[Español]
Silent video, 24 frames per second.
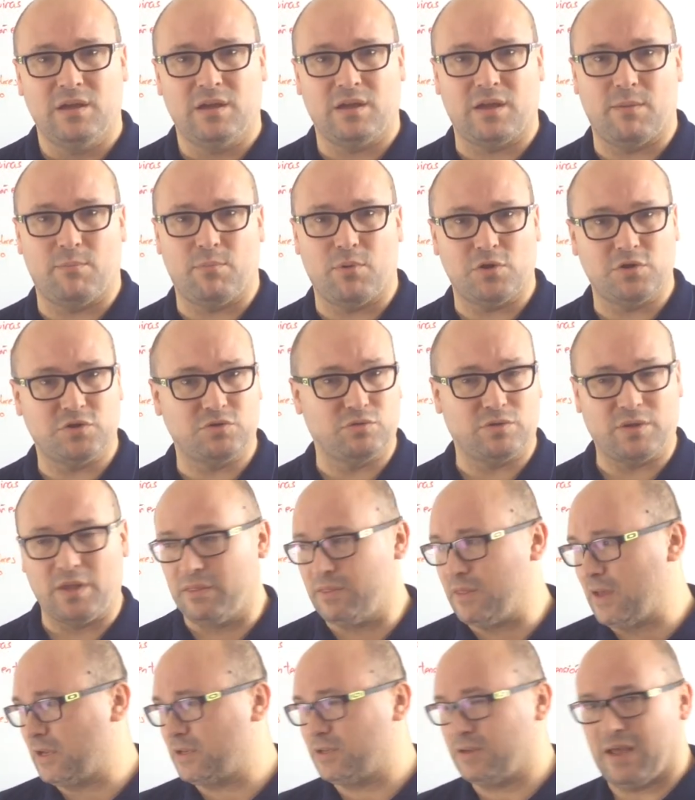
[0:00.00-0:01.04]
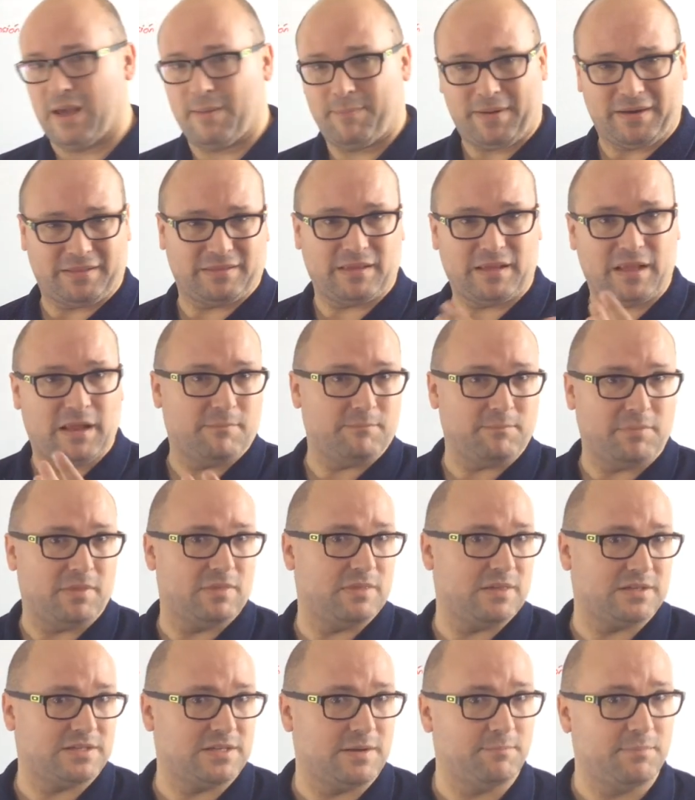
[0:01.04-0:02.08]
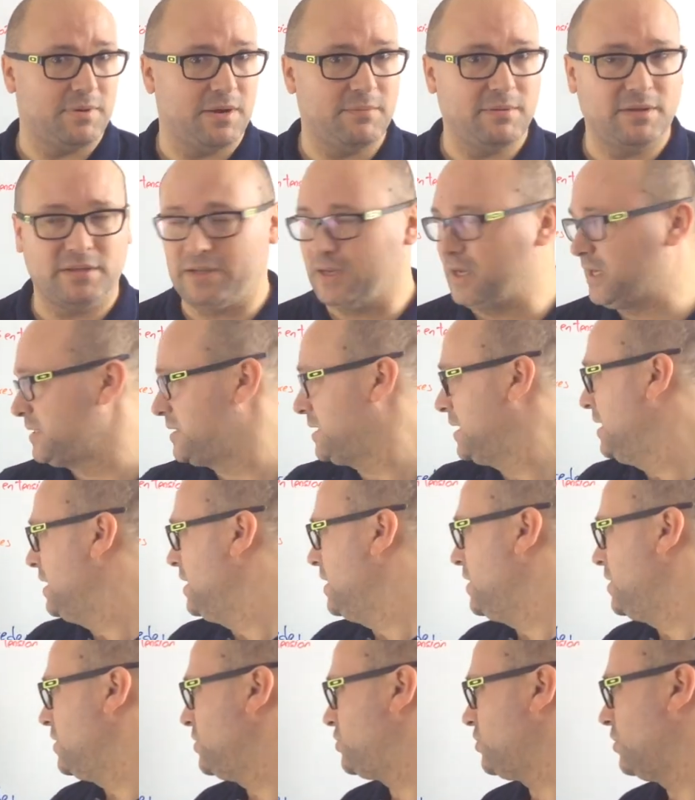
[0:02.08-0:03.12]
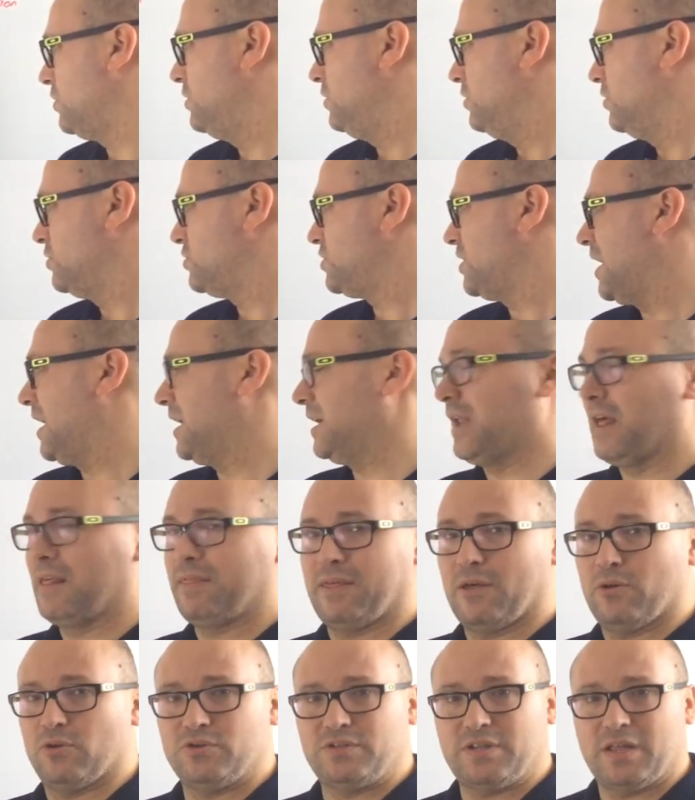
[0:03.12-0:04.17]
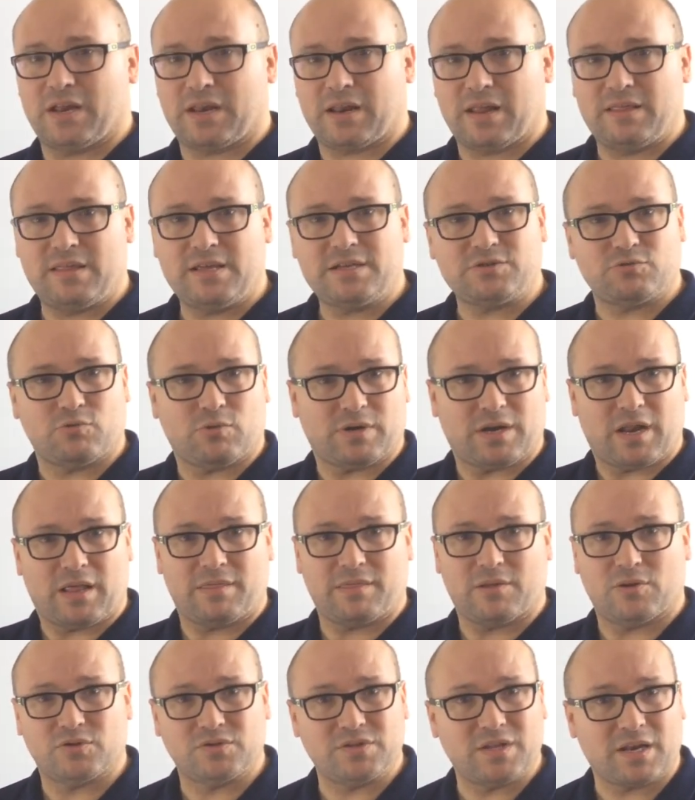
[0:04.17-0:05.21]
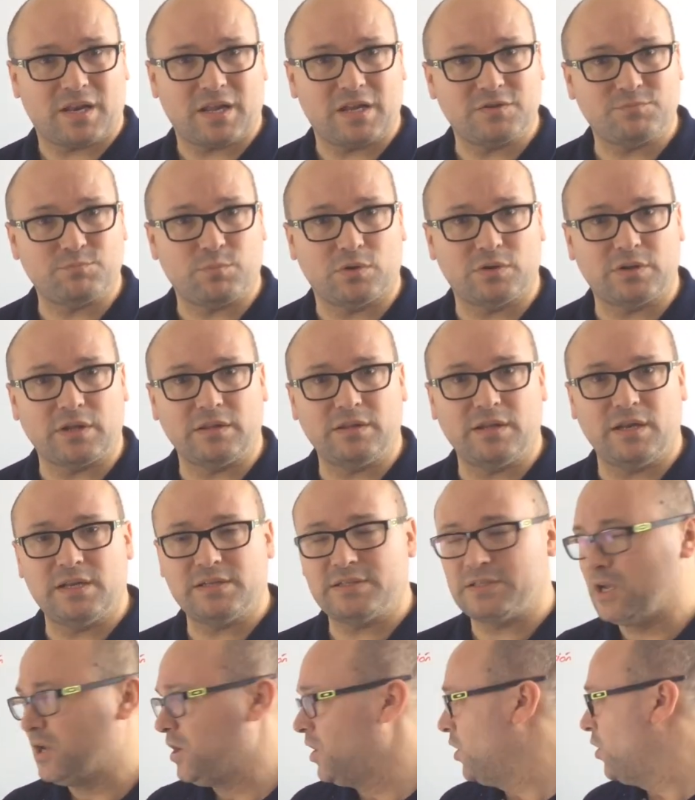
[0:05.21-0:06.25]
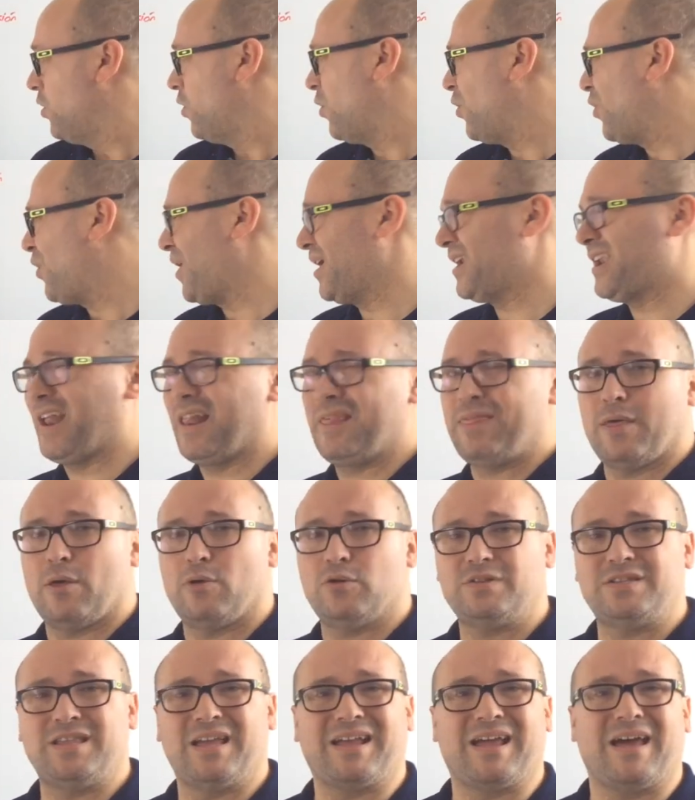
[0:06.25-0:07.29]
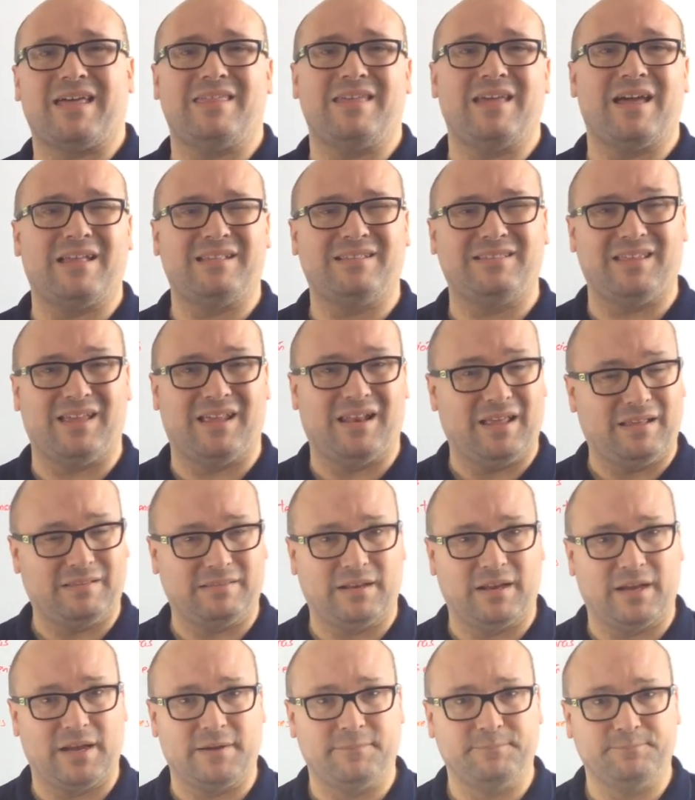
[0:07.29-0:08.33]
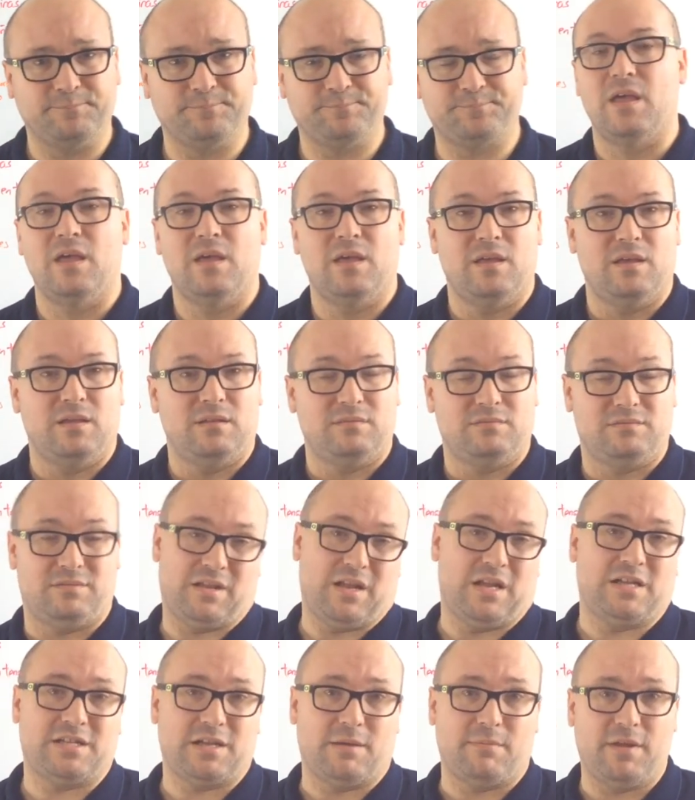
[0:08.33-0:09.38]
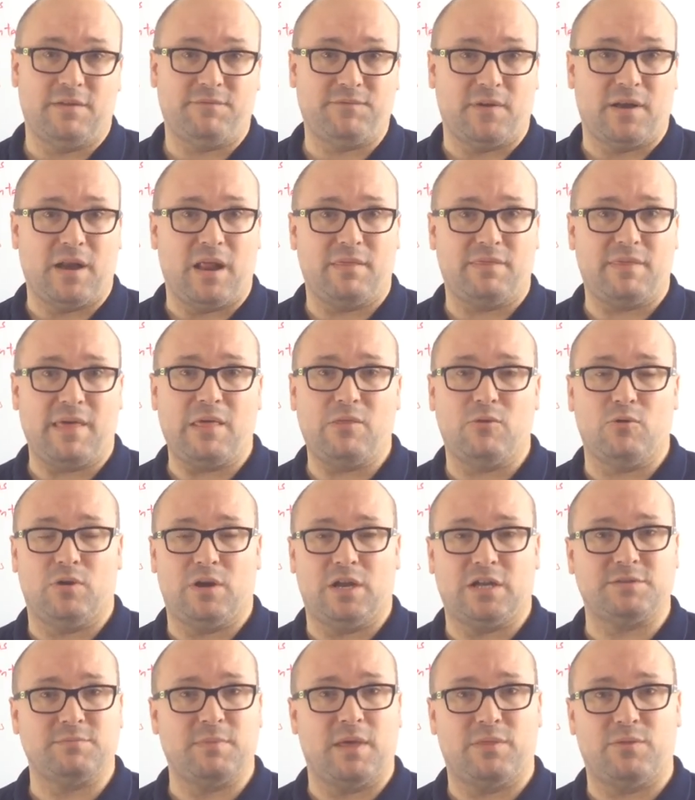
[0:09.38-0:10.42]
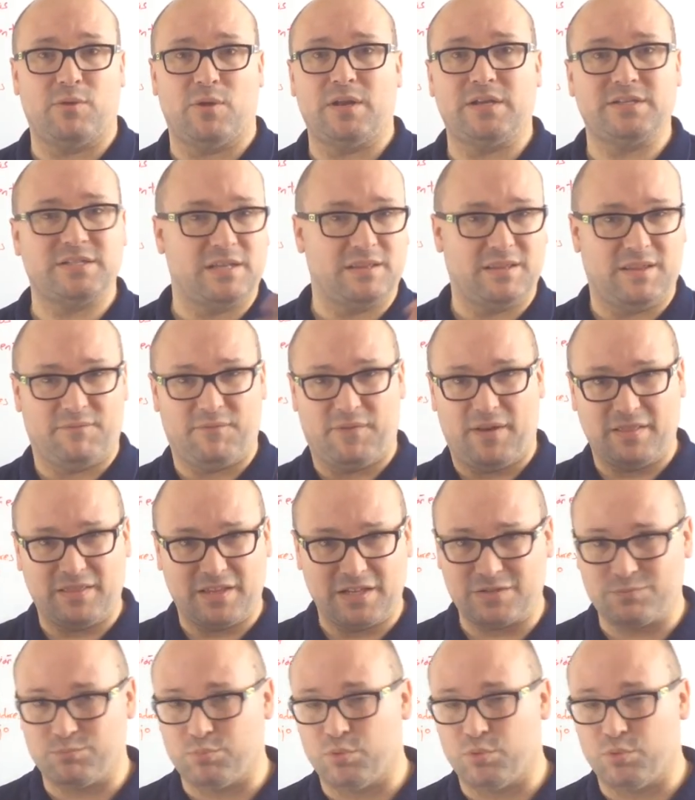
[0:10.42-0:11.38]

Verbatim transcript: que, podéis utilizar, aparte de las pinzas amperimétricas, son los analizadores de redes o analizadores de redes portátiles o analizadores de calidad eléctrica. Tras haber finalizado las menciones en diferentes